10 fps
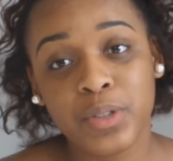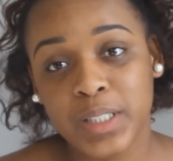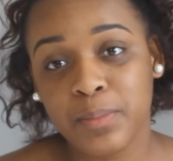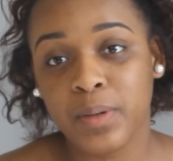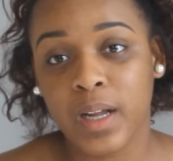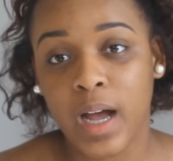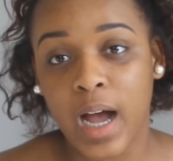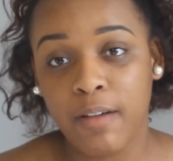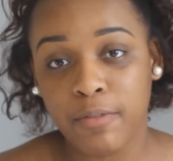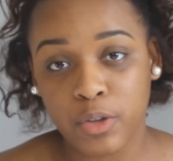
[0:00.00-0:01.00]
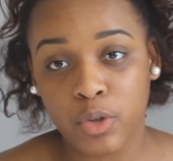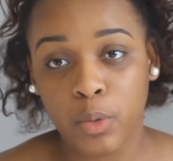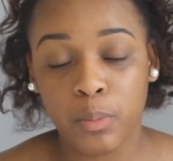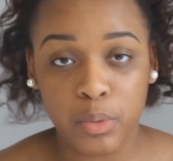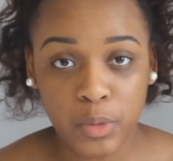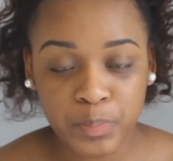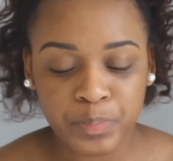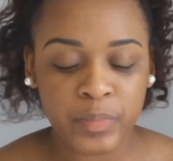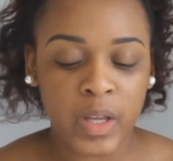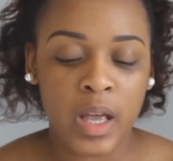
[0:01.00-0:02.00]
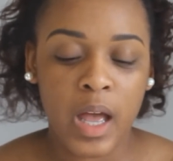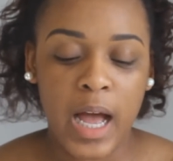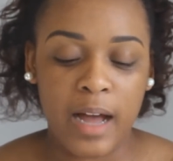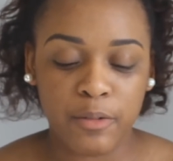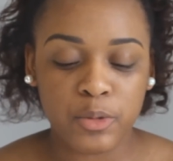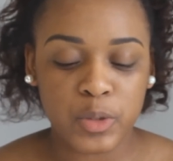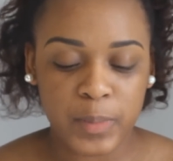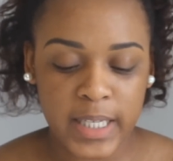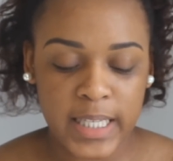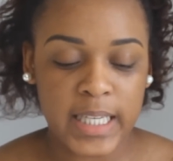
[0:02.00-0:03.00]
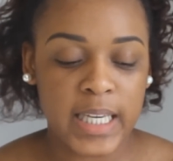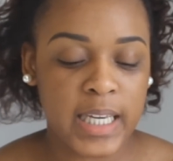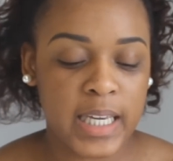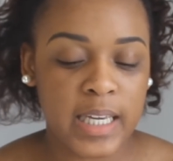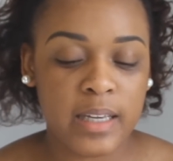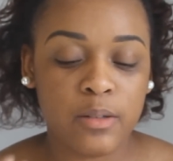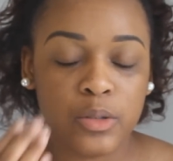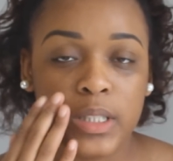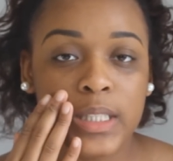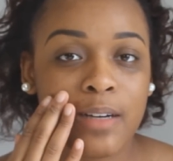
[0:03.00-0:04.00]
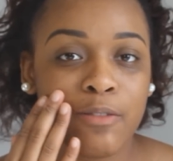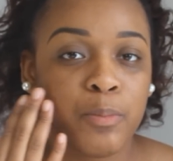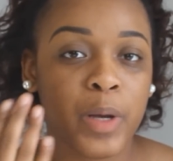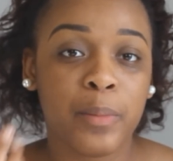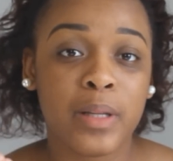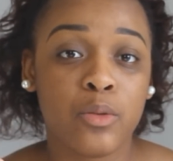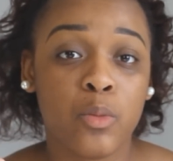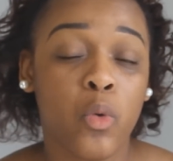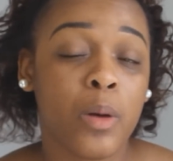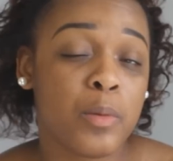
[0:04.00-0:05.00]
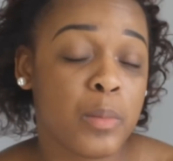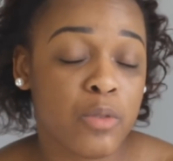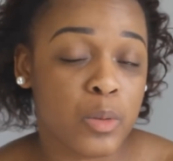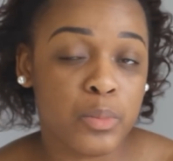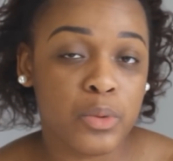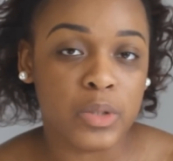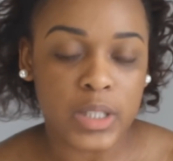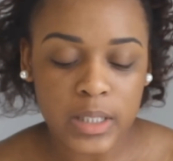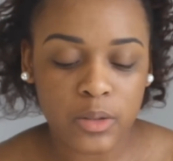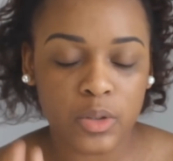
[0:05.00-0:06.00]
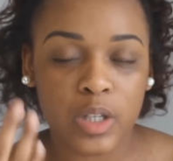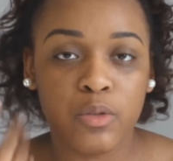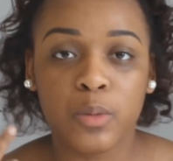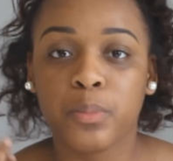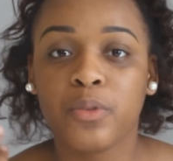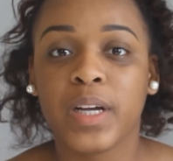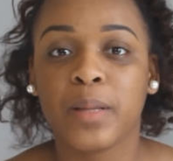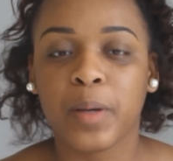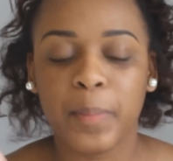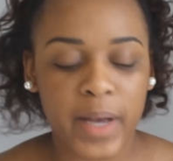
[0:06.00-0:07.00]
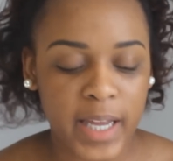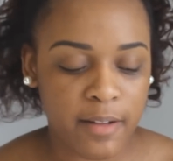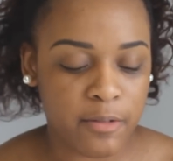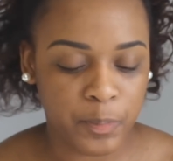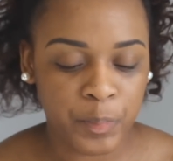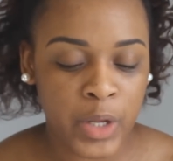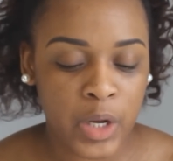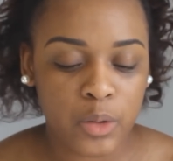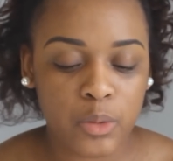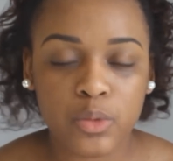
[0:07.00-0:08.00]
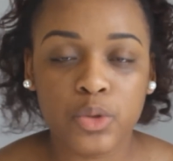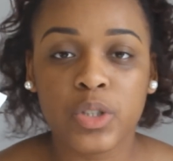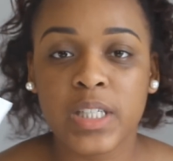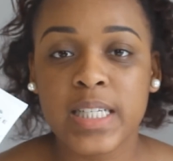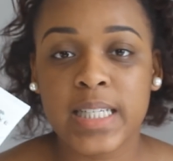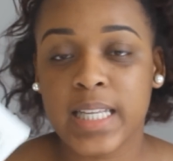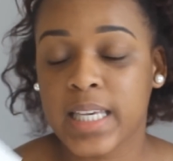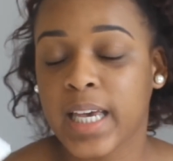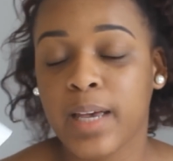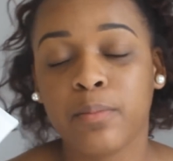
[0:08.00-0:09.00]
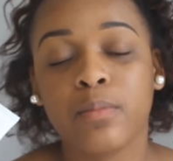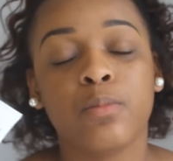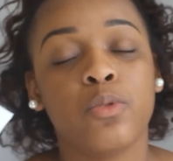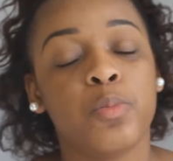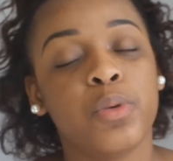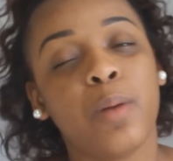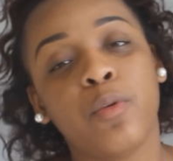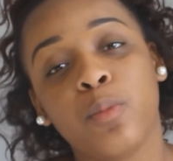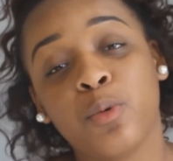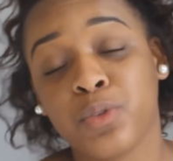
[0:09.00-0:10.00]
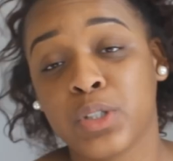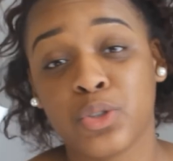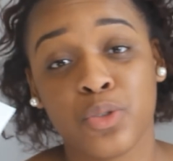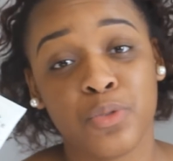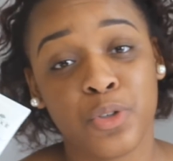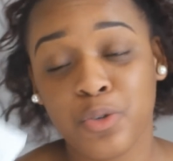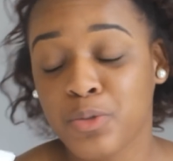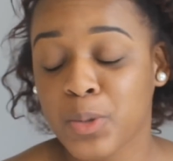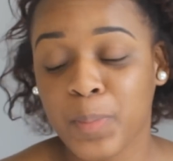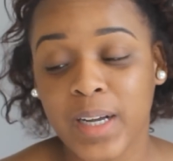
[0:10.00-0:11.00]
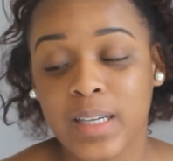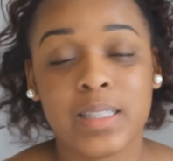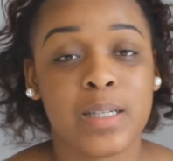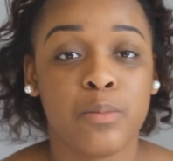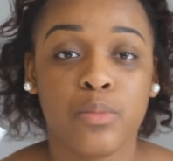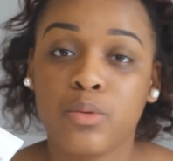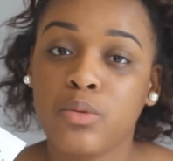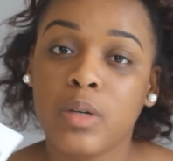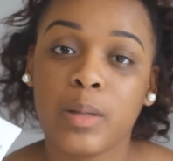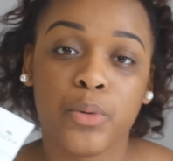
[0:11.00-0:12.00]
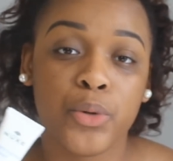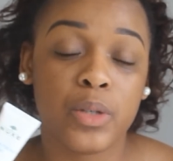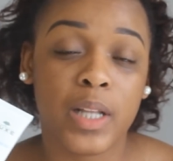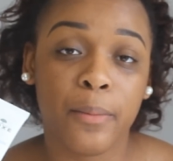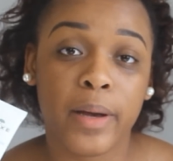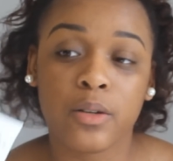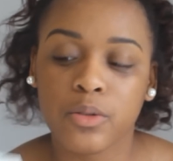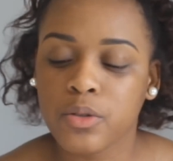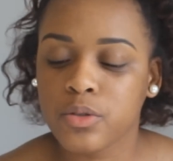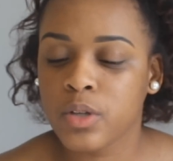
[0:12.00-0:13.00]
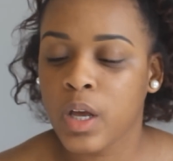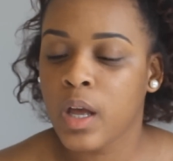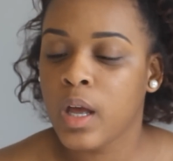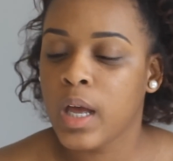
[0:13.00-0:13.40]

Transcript: possible à votre peau avant de se maquiller et aussi ça va vous permettre de moins abîmer votre peau aussi étant donné que votre peau va être préparée avant. Donc j'utilise cette crème depuis un moment, enfin je ne fais que vous en parler, j'aime beaucoup les produits de la marque Nuxe